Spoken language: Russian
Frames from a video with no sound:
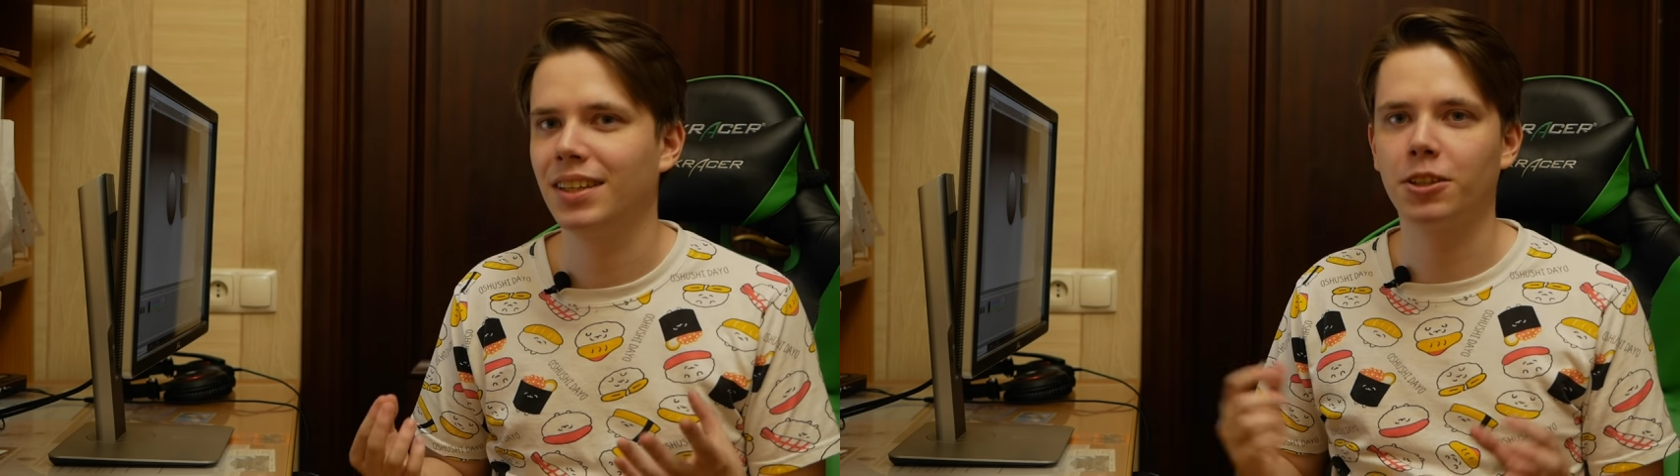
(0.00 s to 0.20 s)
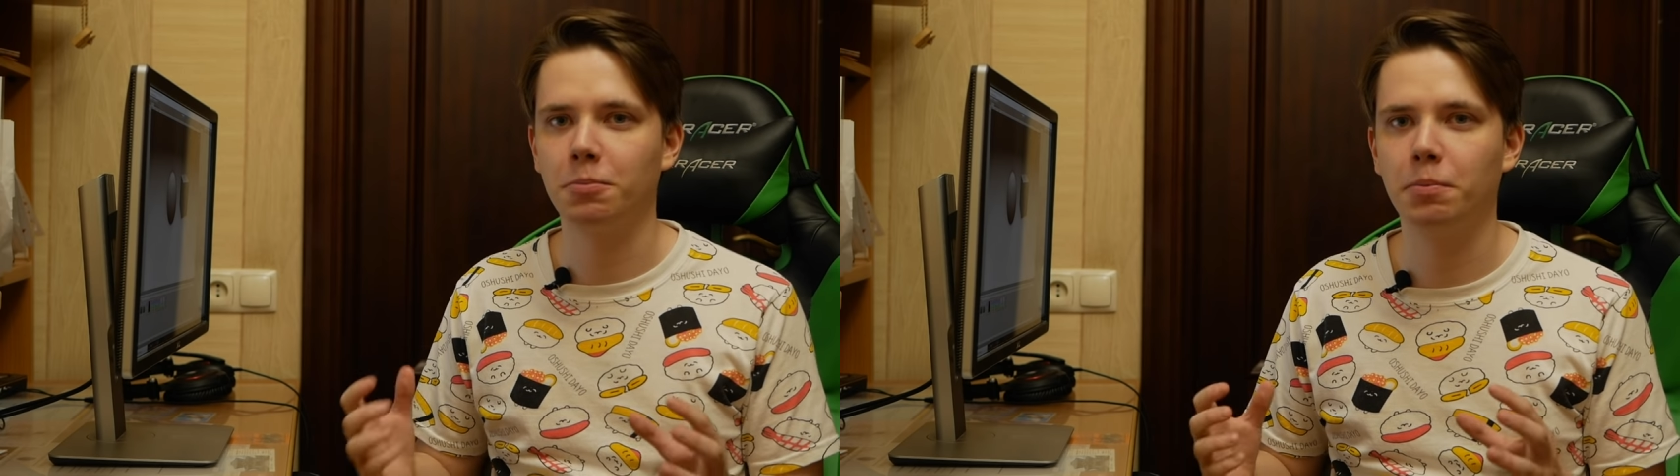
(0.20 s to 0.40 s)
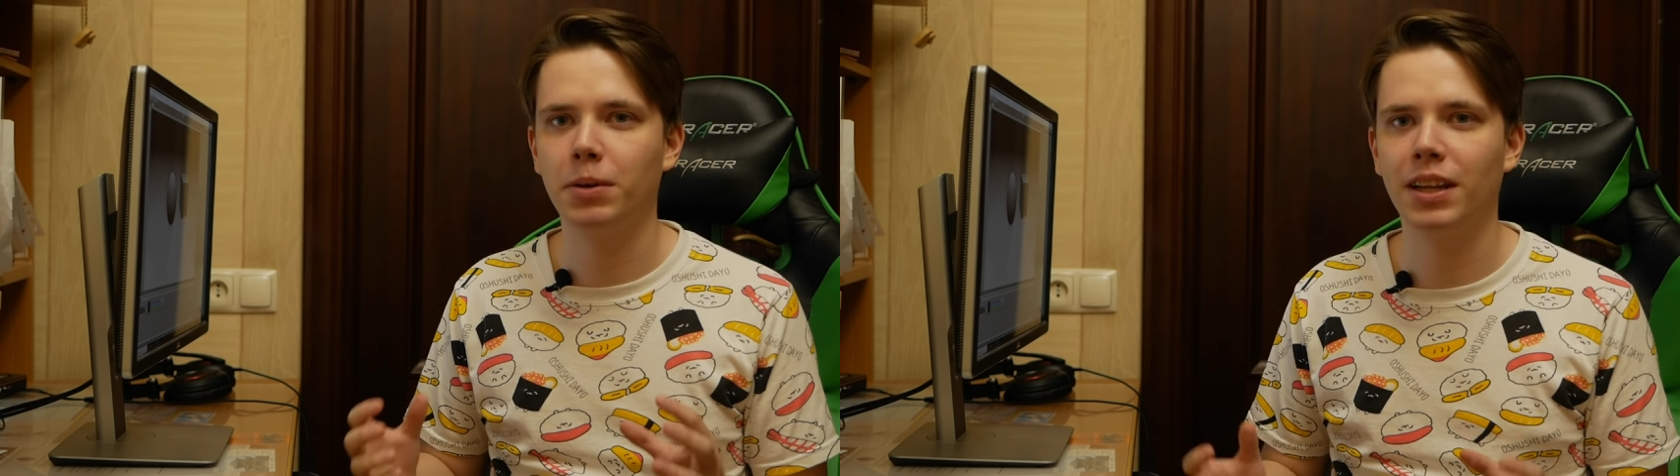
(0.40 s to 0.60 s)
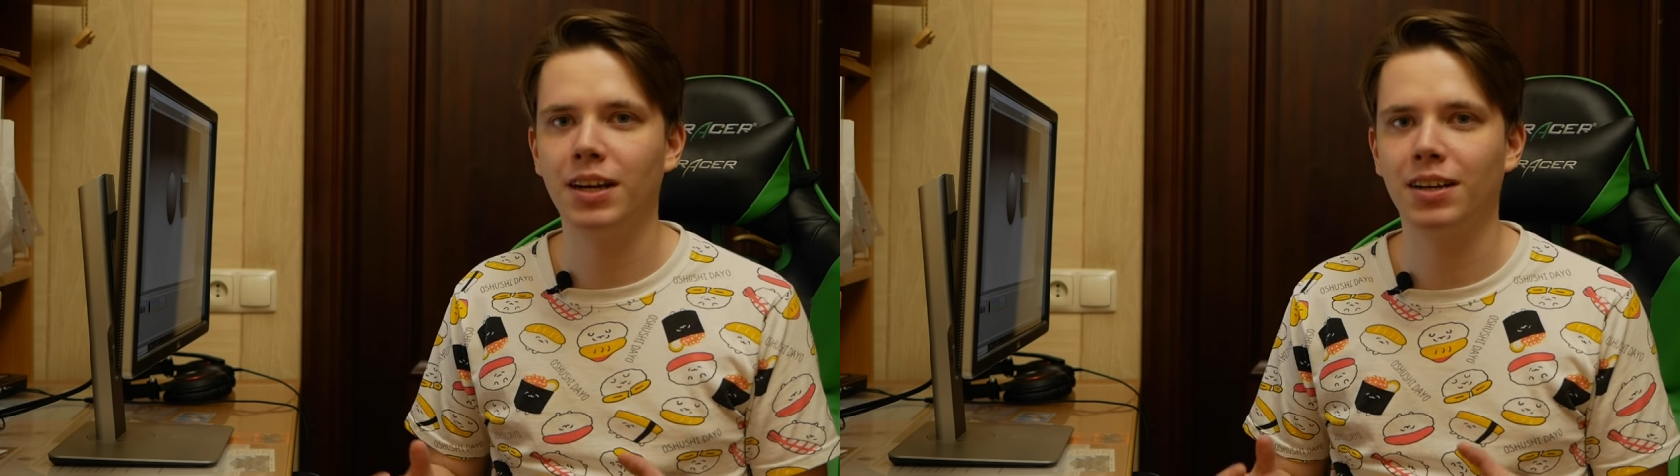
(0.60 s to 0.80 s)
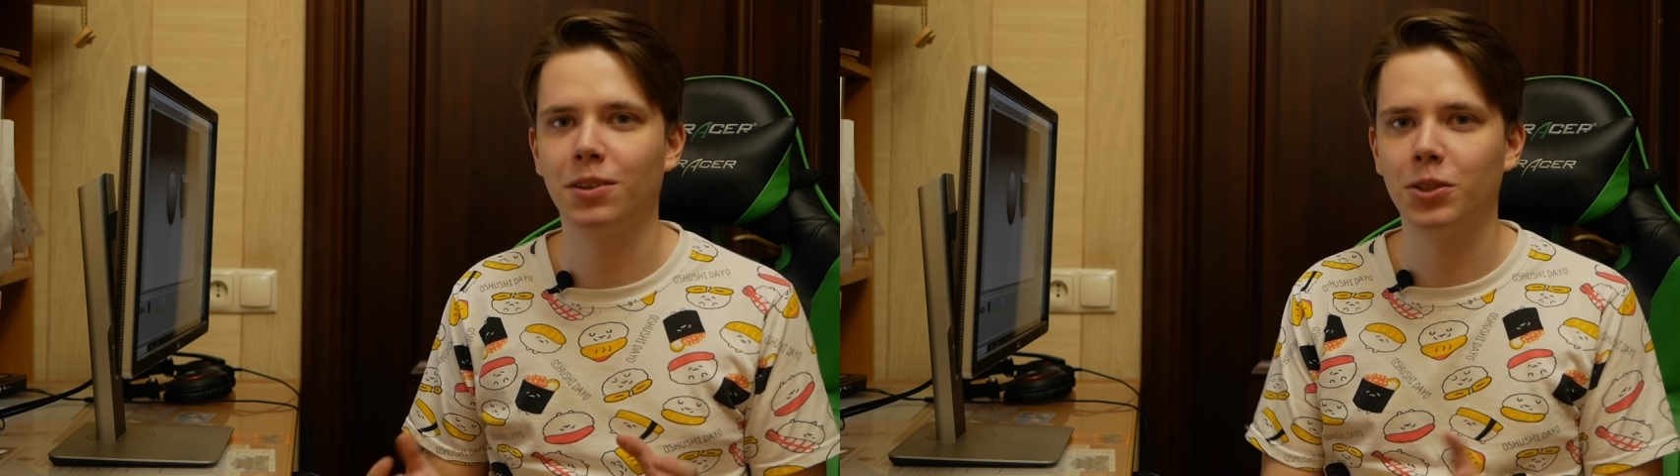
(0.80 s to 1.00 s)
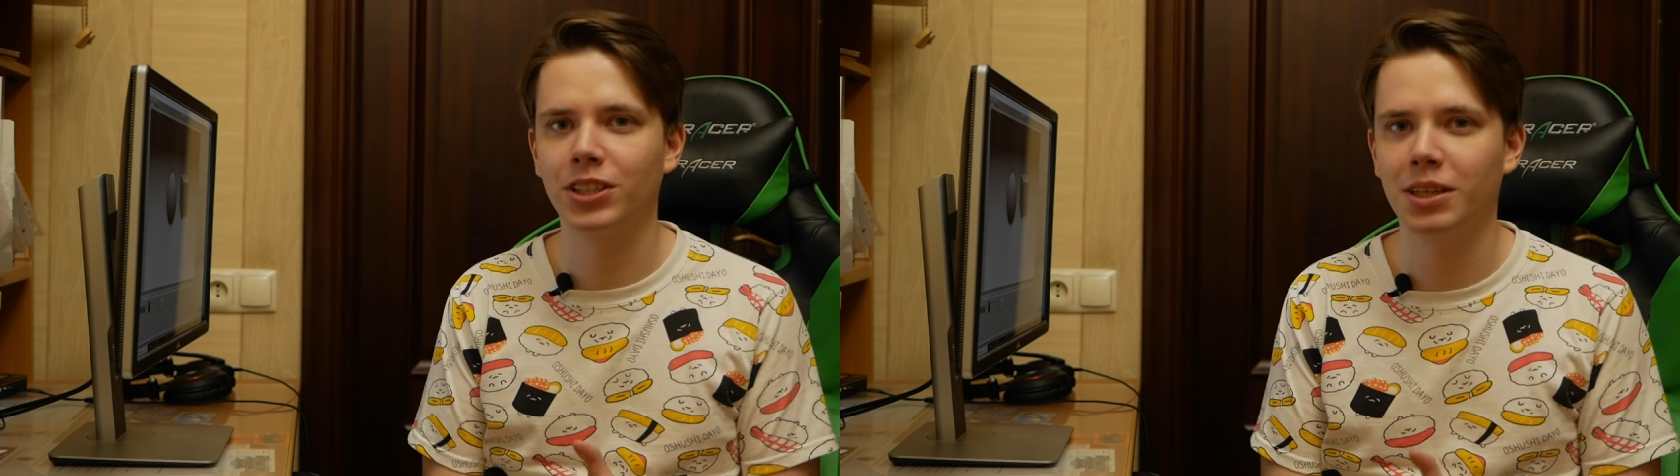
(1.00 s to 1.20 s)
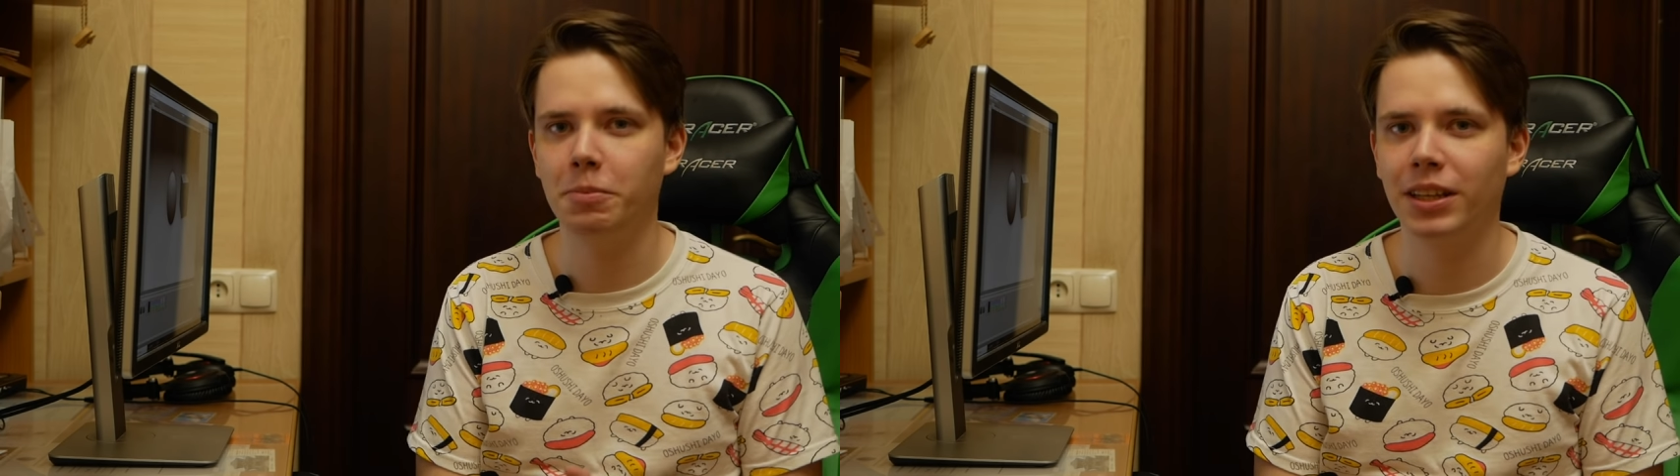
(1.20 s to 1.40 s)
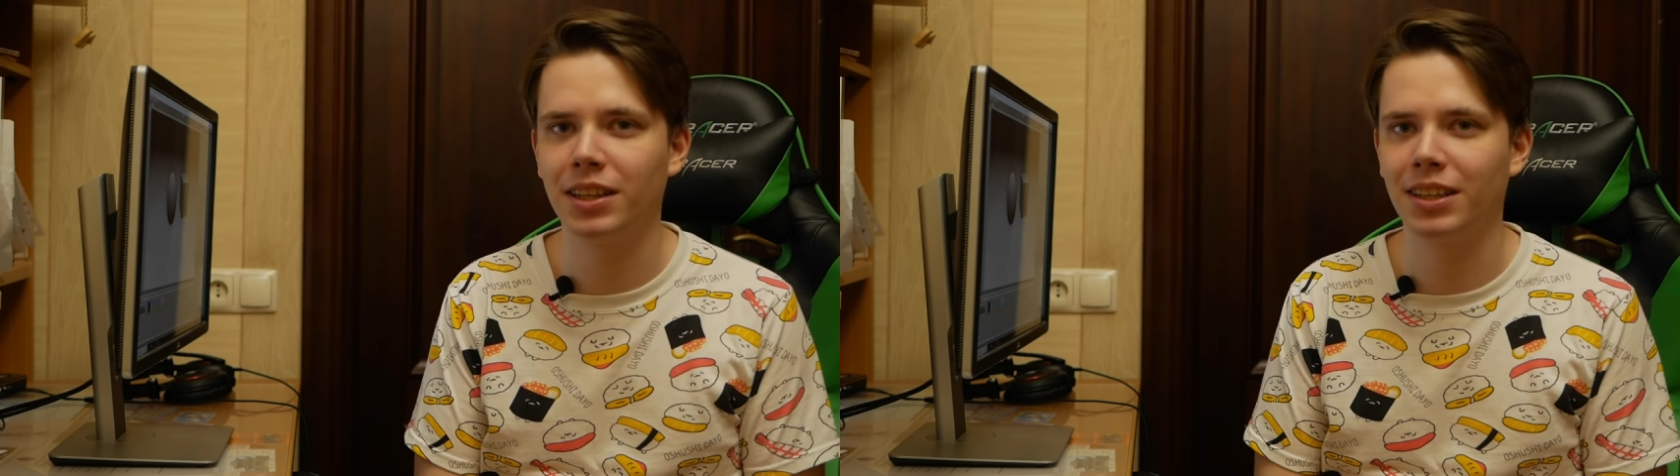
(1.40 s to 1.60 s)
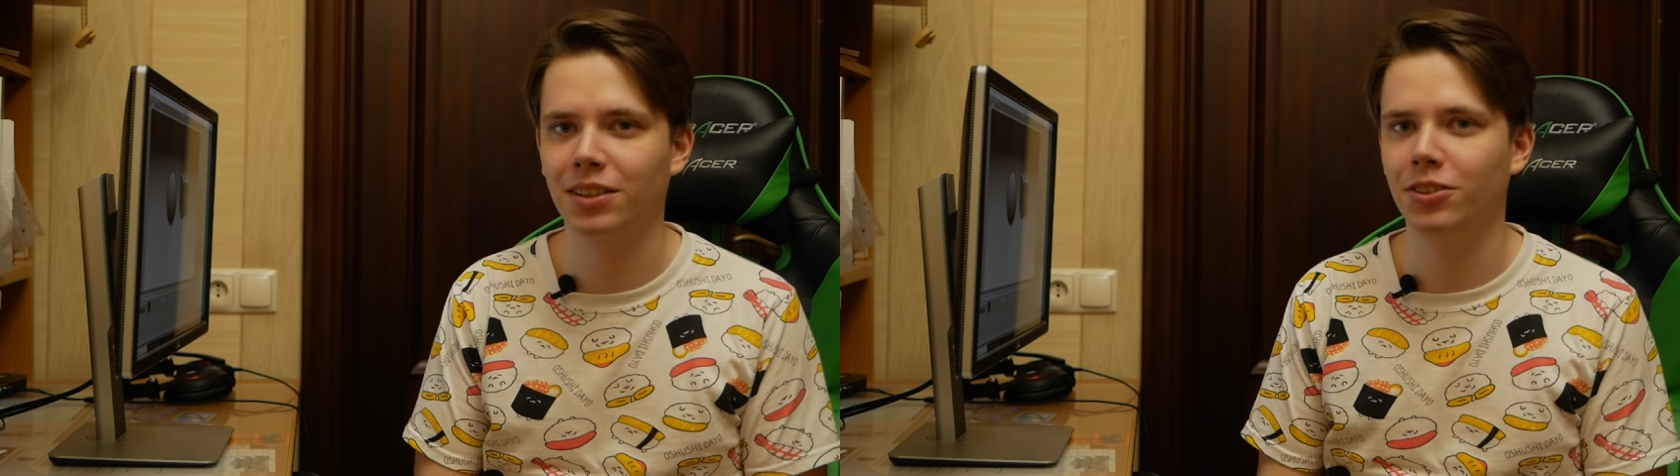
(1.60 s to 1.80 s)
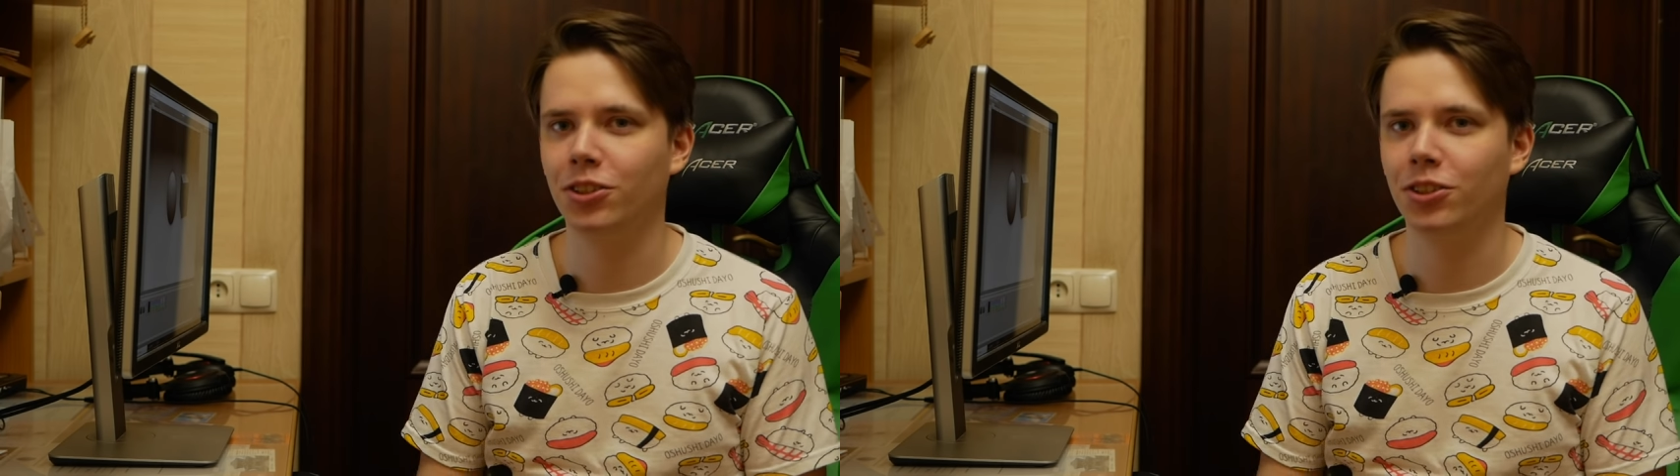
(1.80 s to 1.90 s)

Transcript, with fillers: Чтобы была лучше заметна